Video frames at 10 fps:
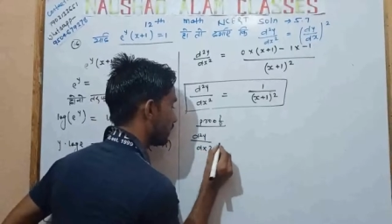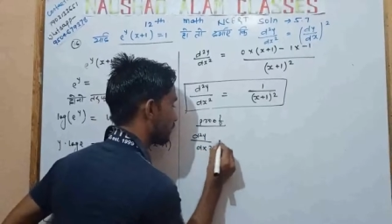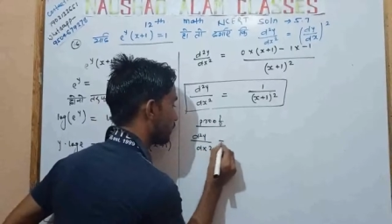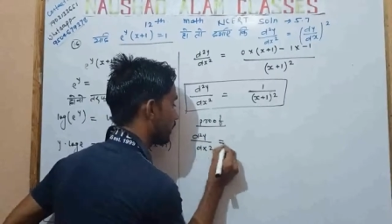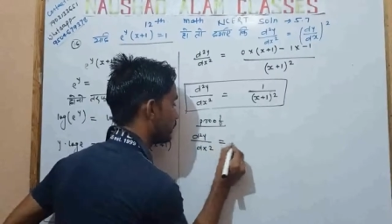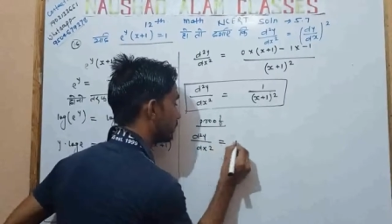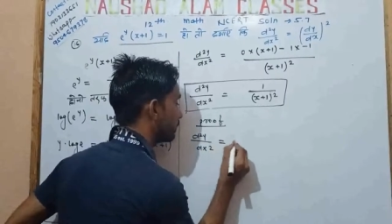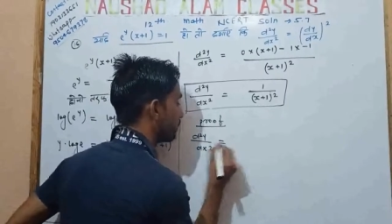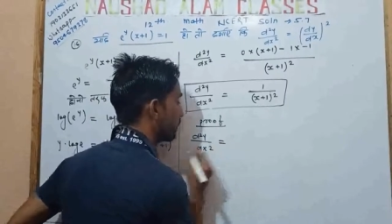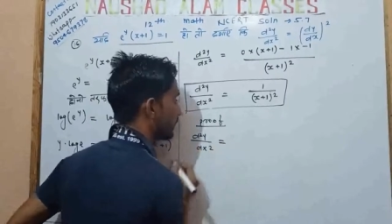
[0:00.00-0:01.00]
इक्वल टू
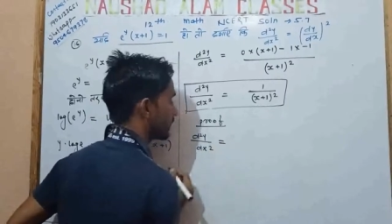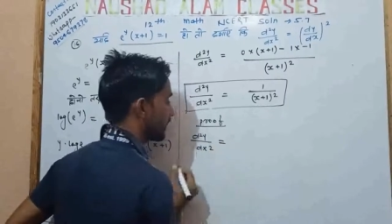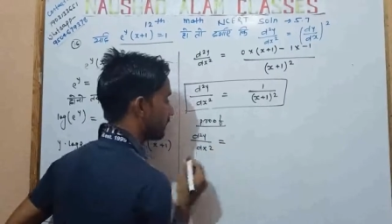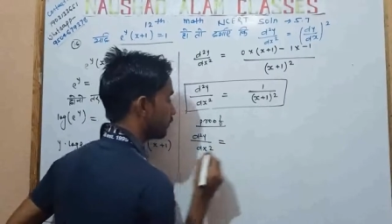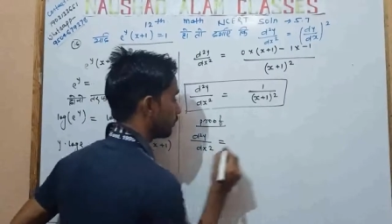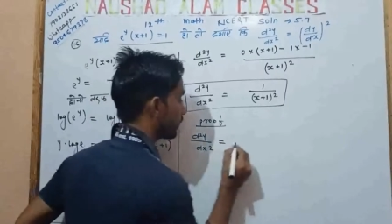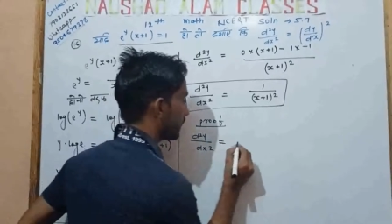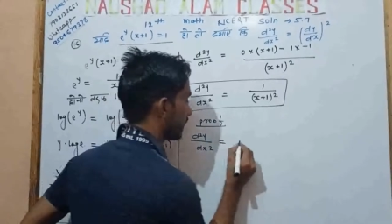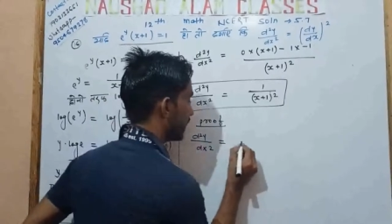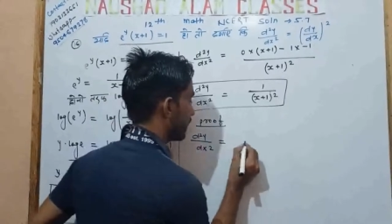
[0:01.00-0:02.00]
क्या प्रूफ
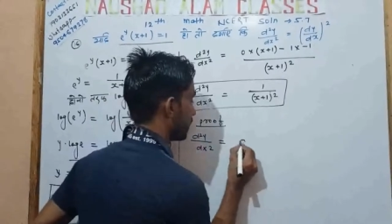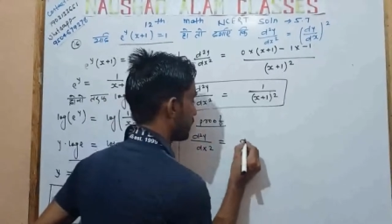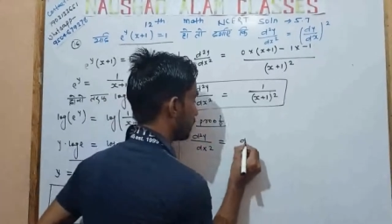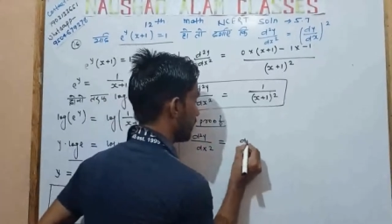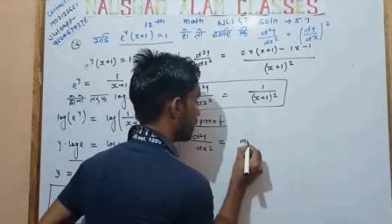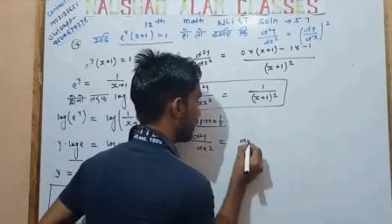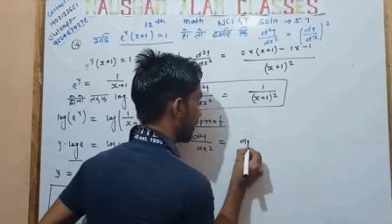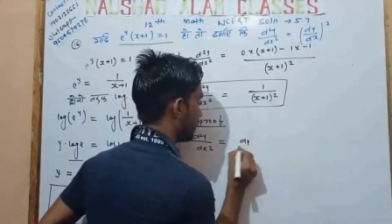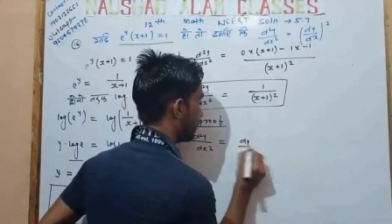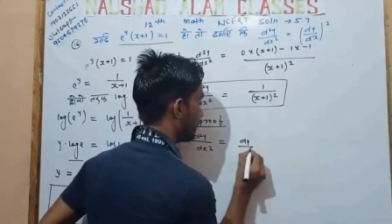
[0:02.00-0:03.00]
करना है डी वाई
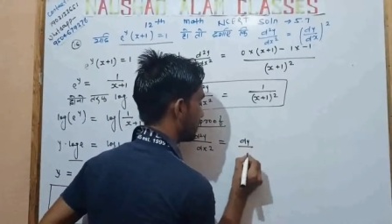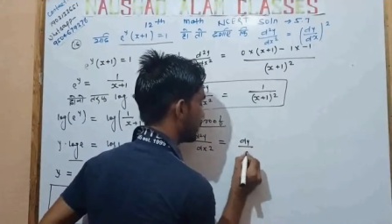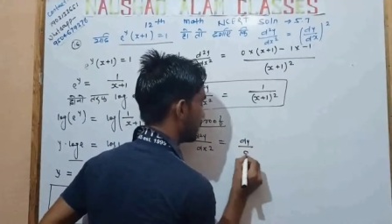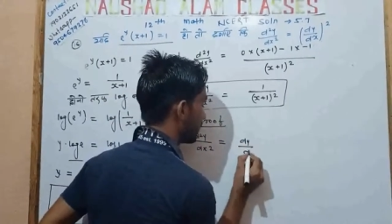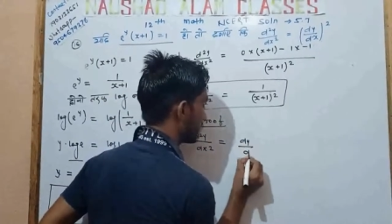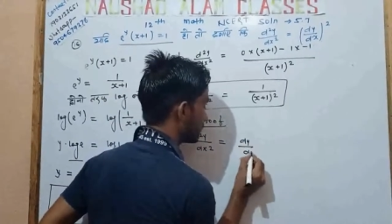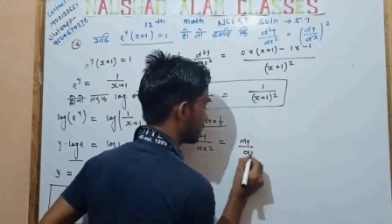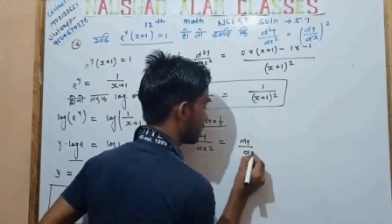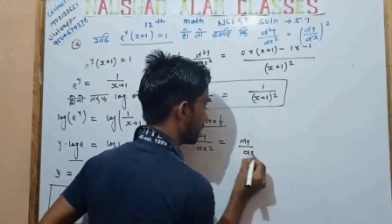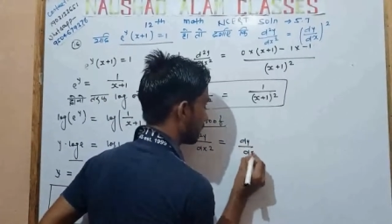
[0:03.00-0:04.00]
बाय डी एक्स
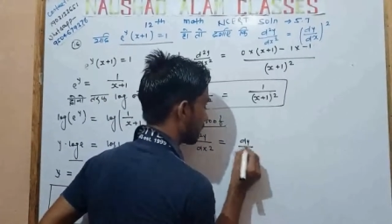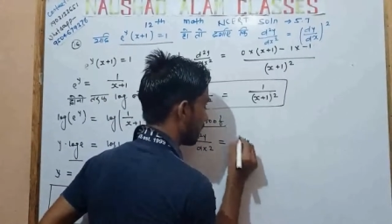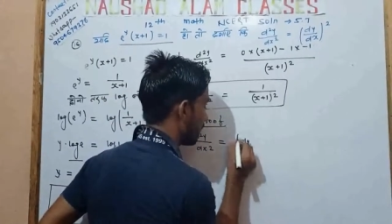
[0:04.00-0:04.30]
का